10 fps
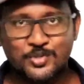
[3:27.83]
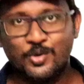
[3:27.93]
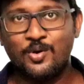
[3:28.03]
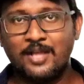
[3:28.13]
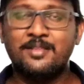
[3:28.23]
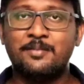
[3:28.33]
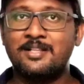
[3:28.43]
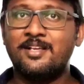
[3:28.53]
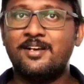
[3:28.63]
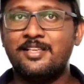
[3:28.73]
ஸோ அந்த
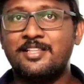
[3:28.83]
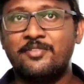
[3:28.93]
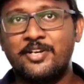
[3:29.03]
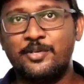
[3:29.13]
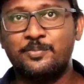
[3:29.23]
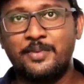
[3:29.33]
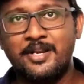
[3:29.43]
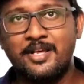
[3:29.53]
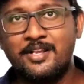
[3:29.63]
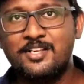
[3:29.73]
மாதிரி தான் இந்த வாட்டியும்
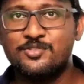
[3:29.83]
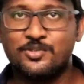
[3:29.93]
பண்ணார்